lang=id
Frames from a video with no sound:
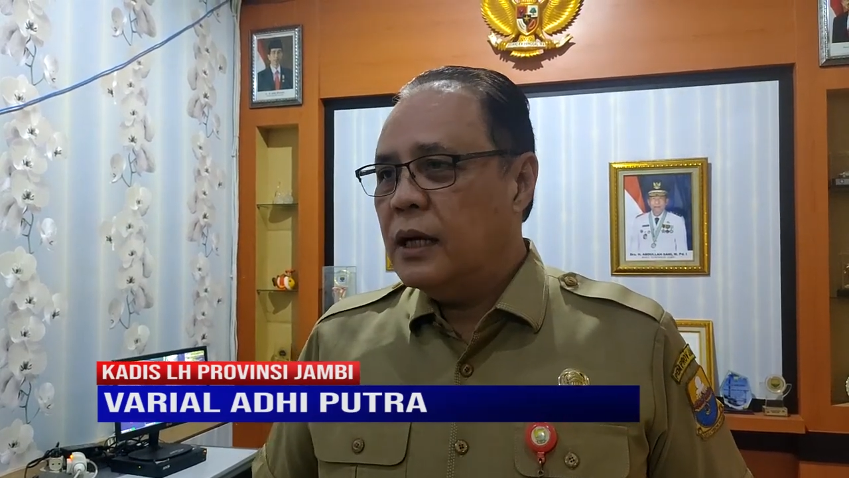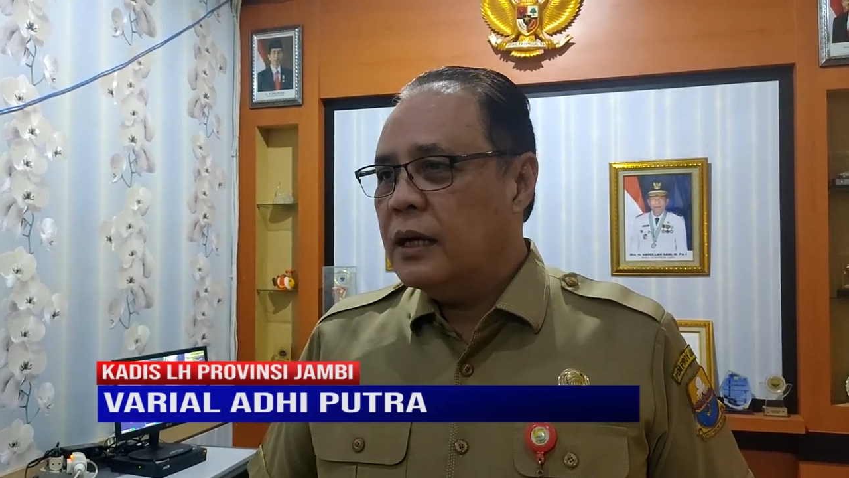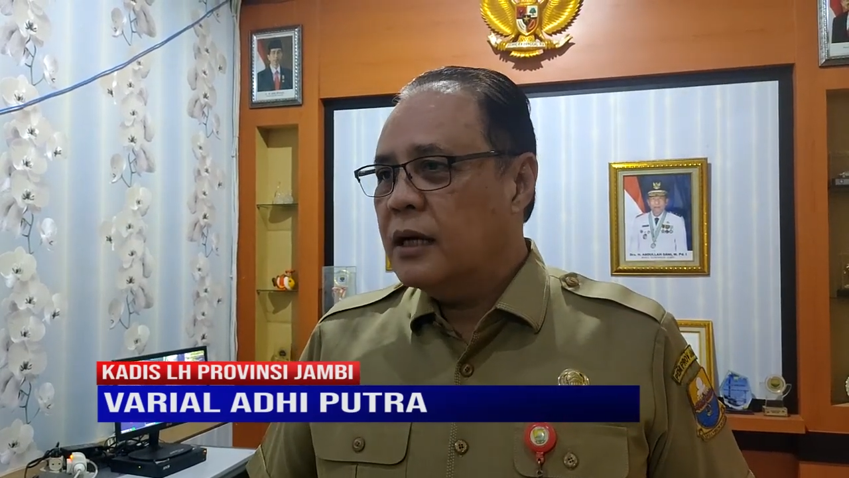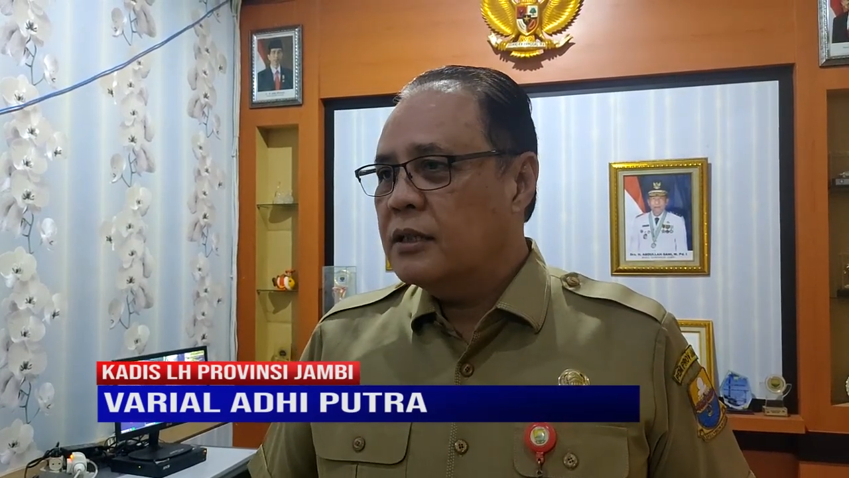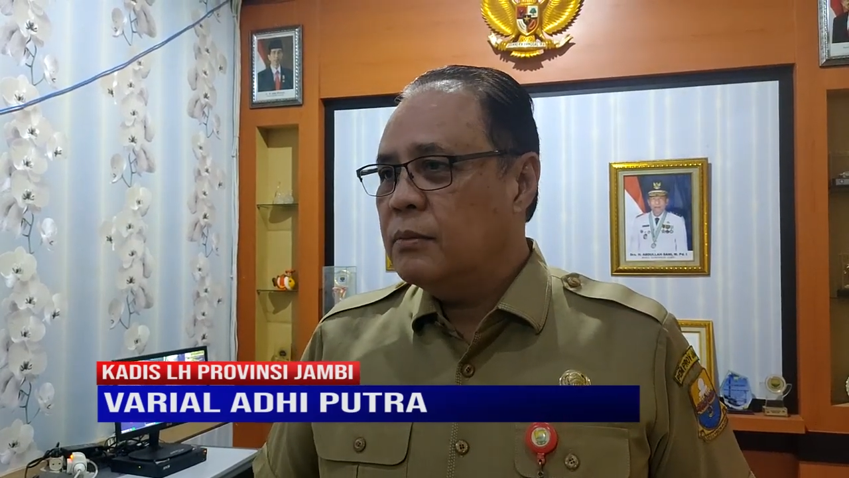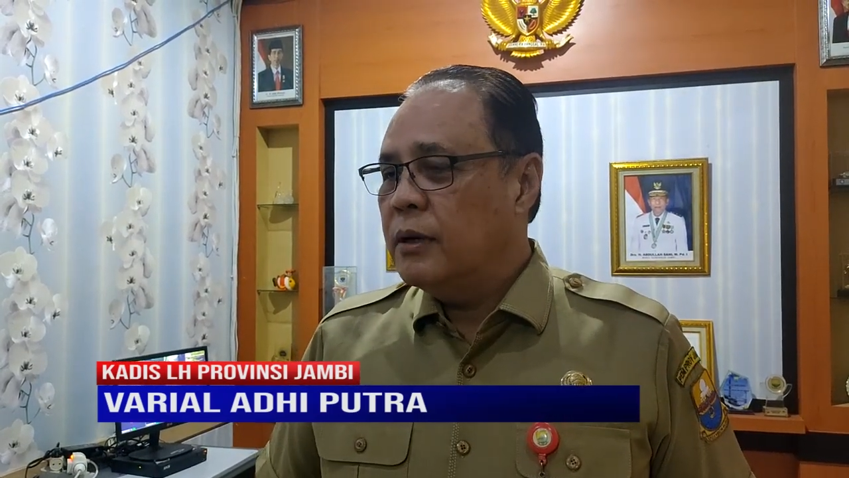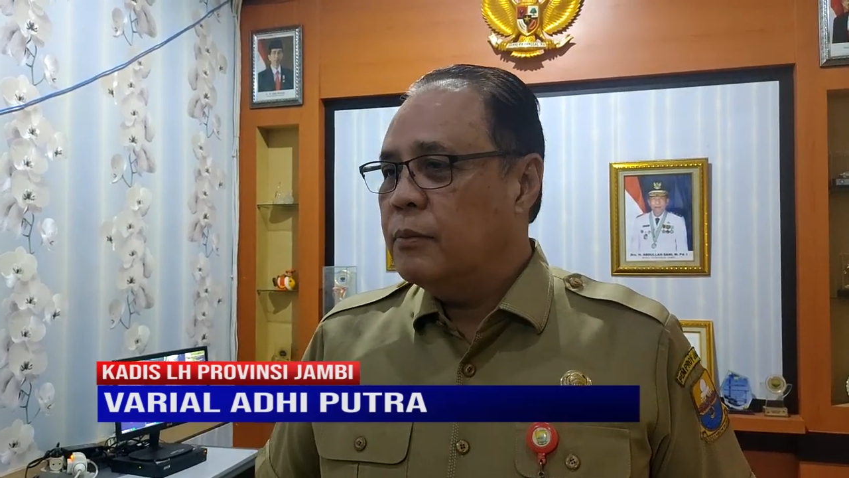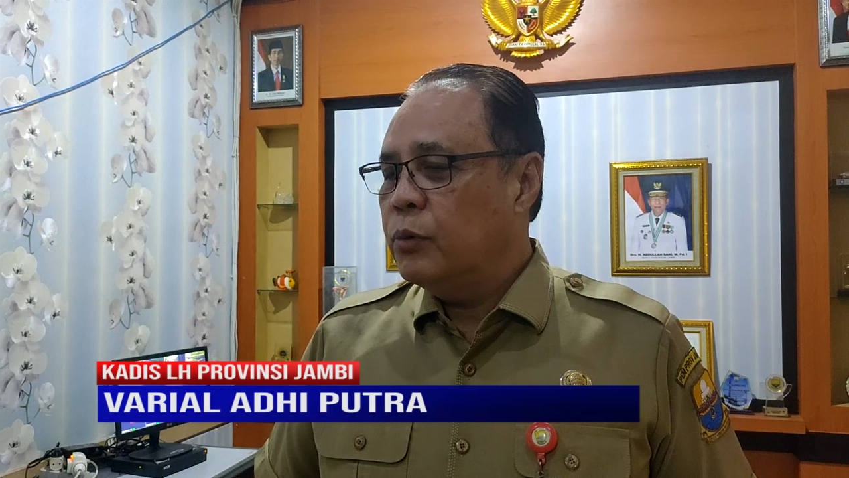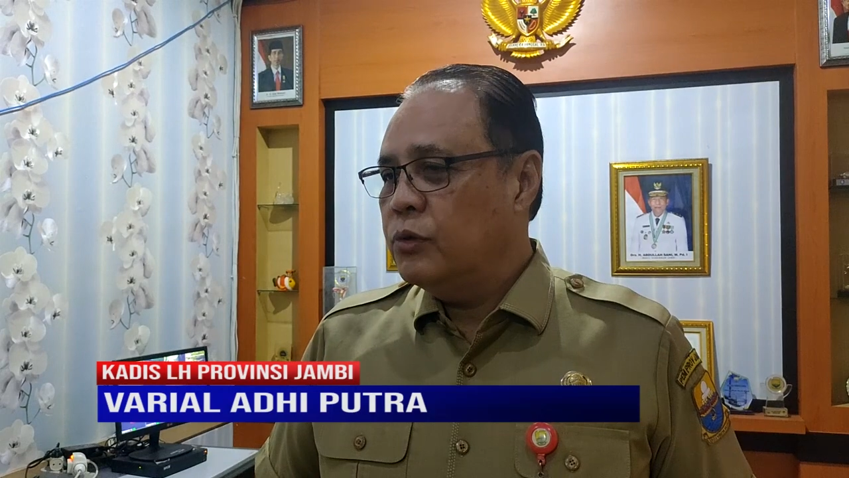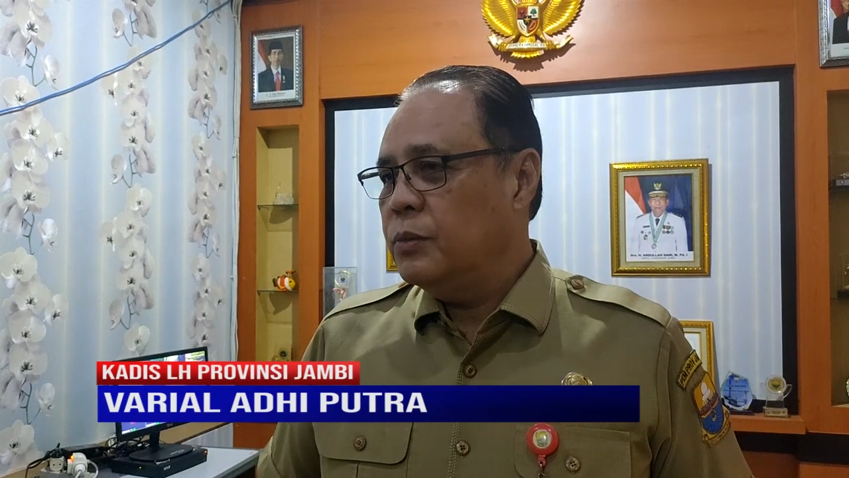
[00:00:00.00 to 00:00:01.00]
angka
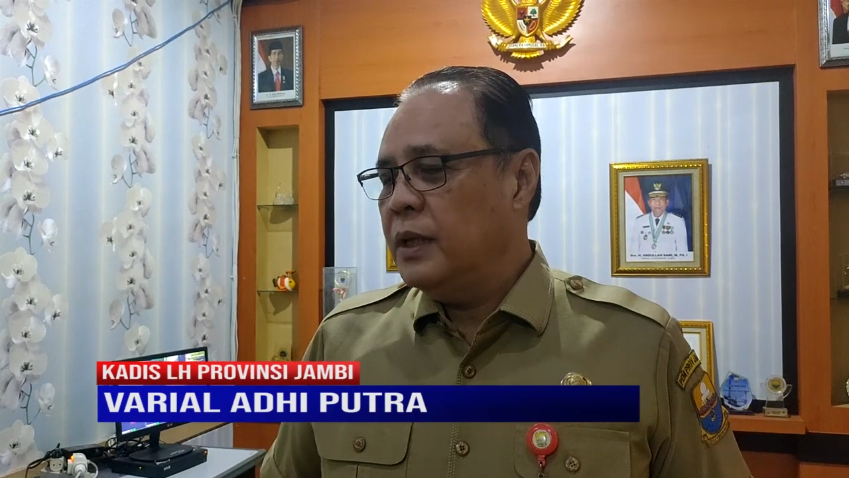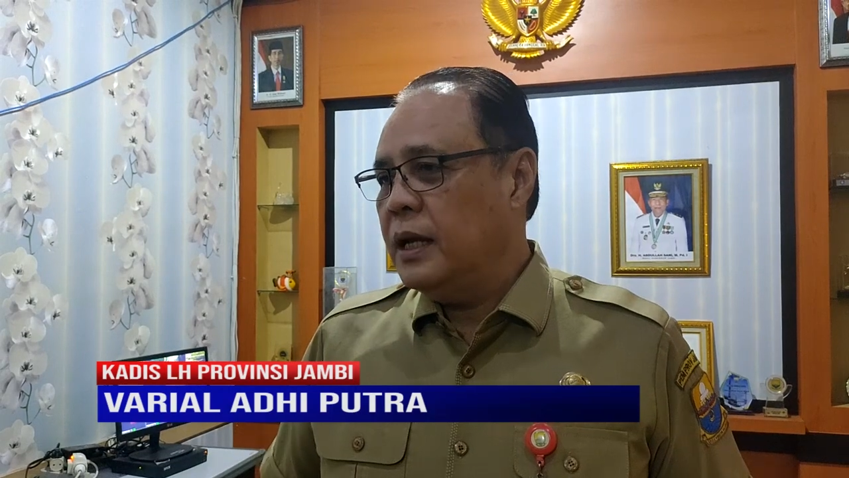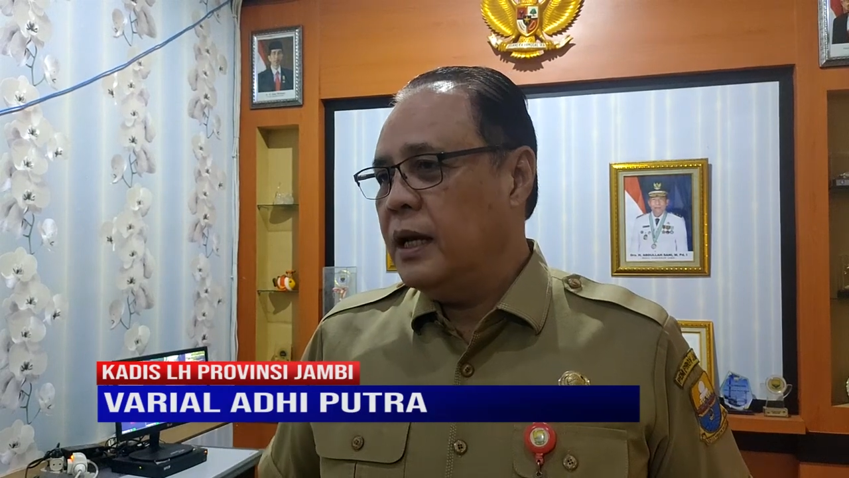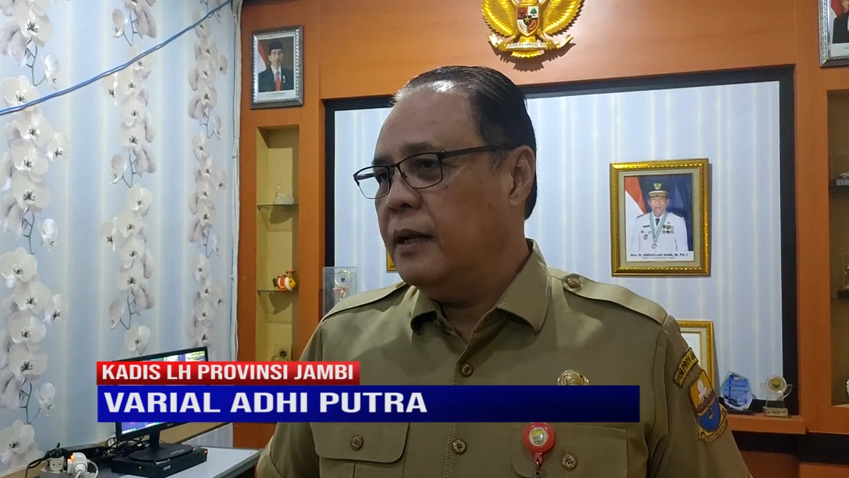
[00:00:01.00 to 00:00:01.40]
99